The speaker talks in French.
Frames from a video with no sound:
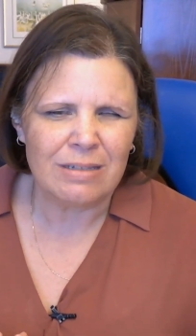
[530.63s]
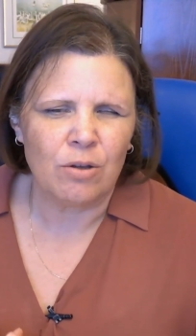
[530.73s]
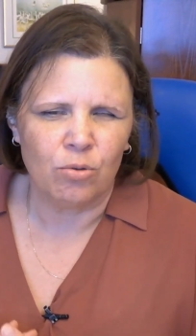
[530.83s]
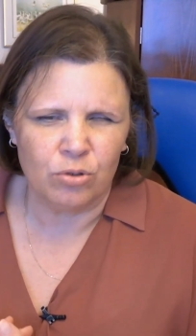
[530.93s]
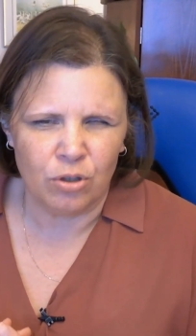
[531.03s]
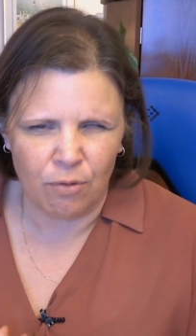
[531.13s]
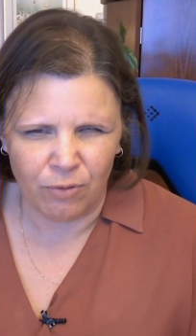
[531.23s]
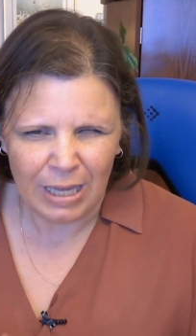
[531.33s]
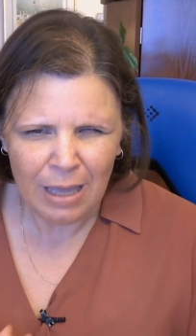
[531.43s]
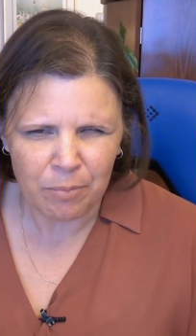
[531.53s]
Est-ce qu'on
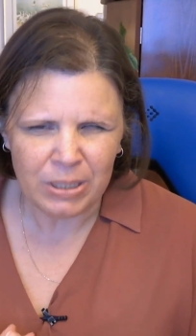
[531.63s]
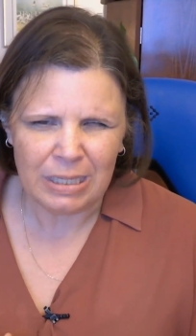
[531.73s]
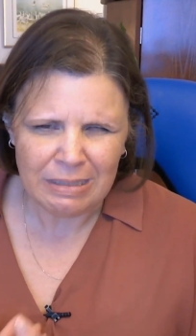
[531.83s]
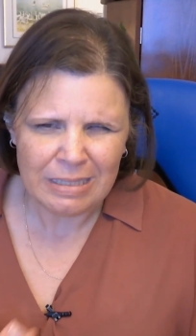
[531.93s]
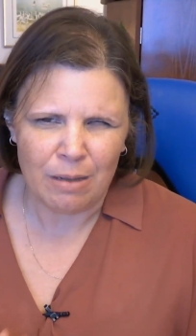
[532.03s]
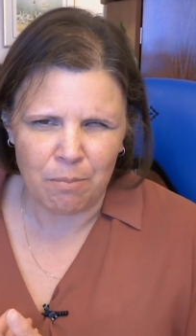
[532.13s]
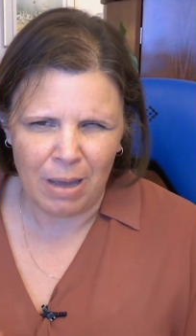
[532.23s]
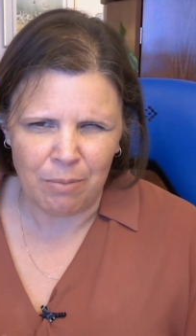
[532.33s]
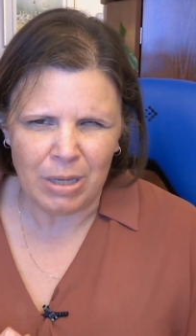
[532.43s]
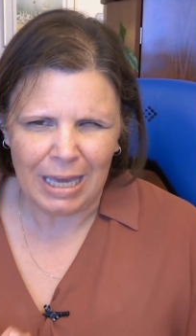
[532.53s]
devrait appliquer ces
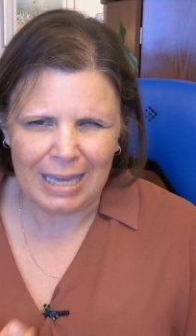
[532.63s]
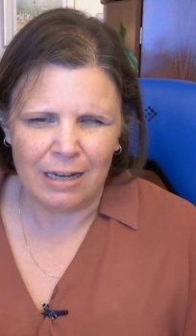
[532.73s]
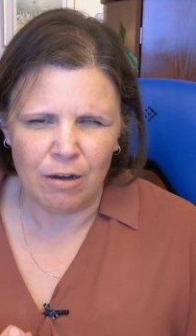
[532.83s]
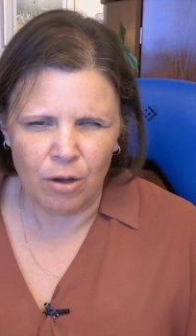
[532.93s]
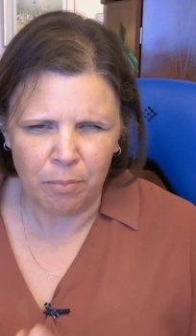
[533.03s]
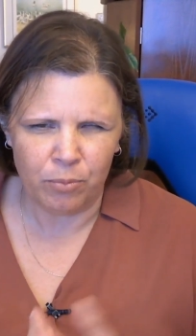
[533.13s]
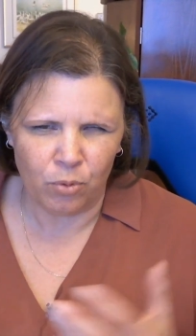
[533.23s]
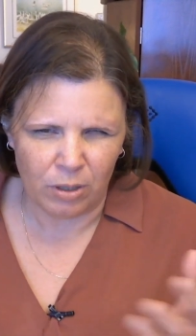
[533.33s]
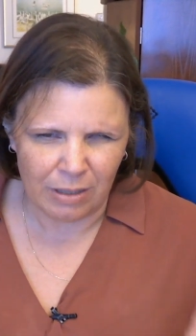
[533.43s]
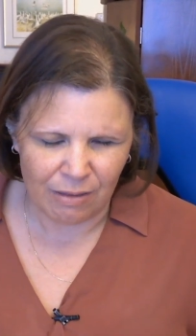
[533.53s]
mêmes règles-là
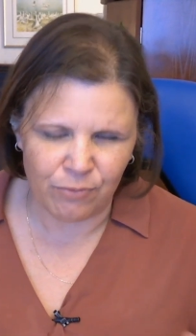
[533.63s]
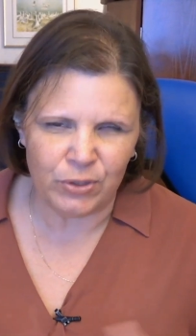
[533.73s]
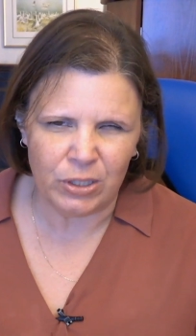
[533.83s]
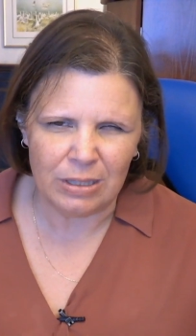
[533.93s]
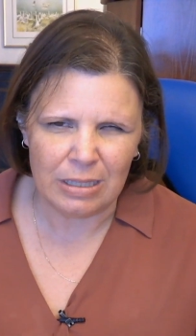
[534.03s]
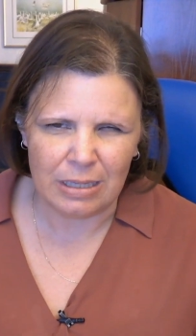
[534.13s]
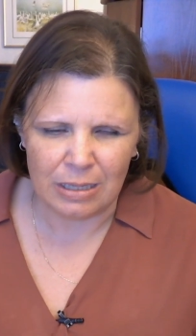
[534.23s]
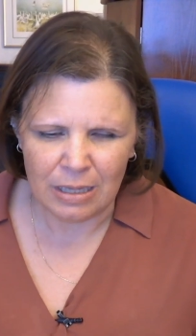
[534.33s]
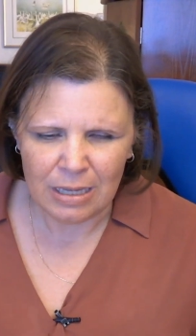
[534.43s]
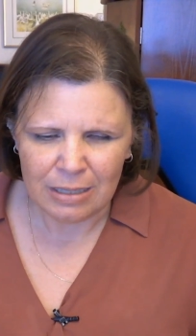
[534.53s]
pour éviter
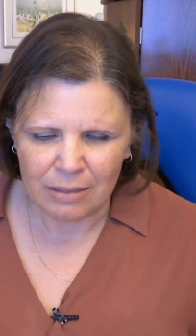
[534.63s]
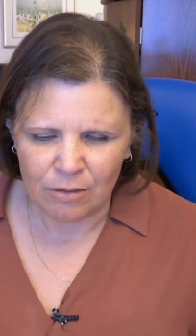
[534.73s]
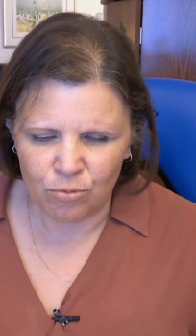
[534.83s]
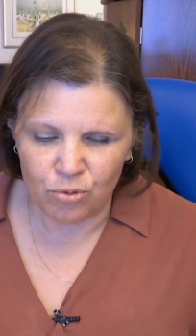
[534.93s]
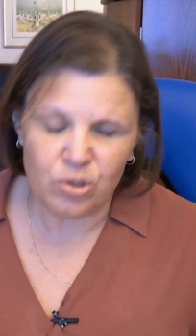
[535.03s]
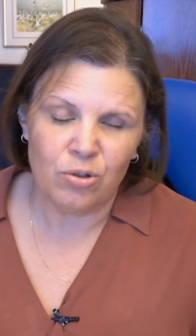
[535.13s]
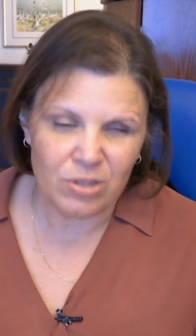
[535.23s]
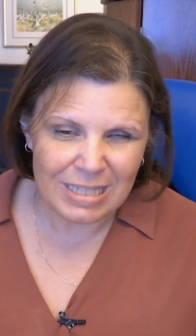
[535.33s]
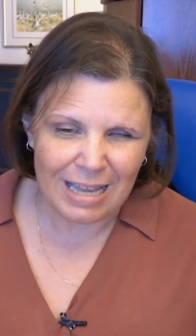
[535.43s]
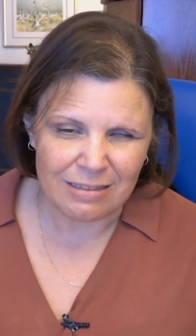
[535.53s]
des une
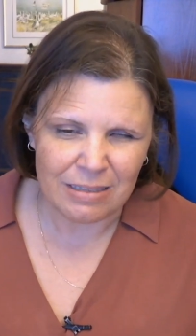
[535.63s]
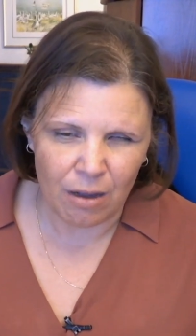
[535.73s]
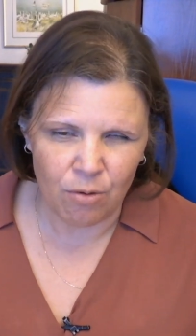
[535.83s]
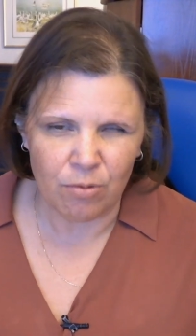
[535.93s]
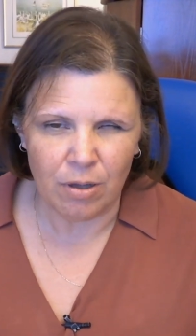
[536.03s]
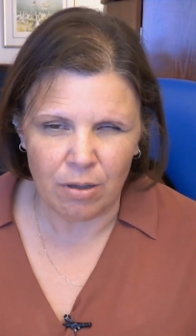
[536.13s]
utilisation